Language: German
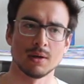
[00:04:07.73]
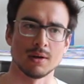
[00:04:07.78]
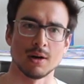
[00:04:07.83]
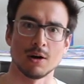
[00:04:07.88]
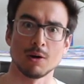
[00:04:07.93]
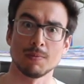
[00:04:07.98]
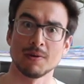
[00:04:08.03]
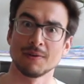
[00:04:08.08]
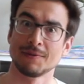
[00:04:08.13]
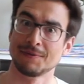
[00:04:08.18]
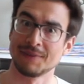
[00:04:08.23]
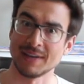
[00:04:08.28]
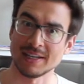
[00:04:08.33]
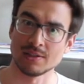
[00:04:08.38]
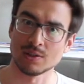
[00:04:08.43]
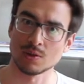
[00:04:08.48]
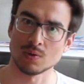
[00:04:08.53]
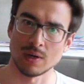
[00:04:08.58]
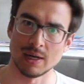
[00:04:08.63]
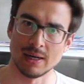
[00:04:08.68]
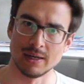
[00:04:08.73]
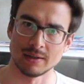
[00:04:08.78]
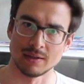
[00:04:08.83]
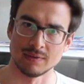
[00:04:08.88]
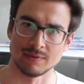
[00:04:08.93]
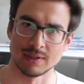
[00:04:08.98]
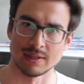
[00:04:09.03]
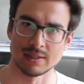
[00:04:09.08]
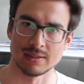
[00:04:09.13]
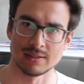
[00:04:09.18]
auch mal
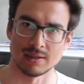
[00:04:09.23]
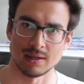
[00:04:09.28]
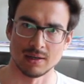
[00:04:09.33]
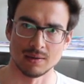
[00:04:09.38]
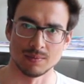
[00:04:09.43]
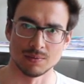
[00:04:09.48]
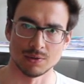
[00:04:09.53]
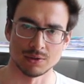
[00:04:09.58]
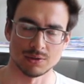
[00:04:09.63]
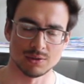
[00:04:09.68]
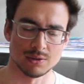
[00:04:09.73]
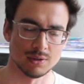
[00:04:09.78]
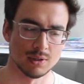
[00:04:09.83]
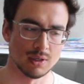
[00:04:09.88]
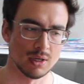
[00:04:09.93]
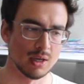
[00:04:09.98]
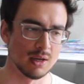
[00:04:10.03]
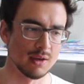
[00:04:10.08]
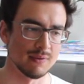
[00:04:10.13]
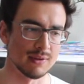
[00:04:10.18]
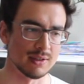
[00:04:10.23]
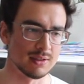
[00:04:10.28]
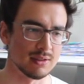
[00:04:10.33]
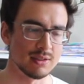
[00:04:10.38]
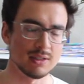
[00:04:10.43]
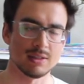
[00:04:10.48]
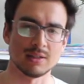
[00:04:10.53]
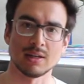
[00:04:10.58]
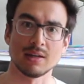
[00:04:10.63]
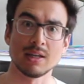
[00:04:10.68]
festzuhalten, wenn es sein muss, wenn
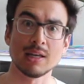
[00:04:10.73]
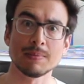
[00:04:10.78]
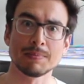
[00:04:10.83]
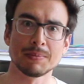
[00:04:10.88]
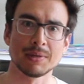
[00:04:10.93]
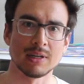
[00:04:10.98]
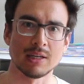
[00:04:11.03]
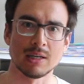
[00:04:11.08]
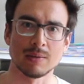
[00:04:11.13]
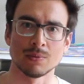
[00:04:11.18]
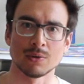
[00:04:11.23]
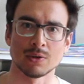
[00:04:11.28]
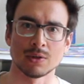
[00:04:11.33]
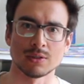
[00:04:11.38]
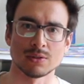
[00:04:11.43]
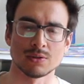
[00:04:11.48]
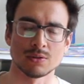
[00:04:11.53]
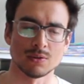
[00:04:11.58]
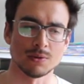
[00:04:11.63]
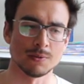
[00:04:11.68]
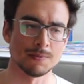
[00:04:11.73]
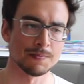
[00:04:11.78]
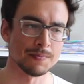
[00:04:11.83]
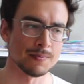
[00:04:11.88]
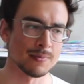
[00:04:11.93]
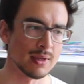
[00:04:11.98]
sie sich daneben benehmen oder so,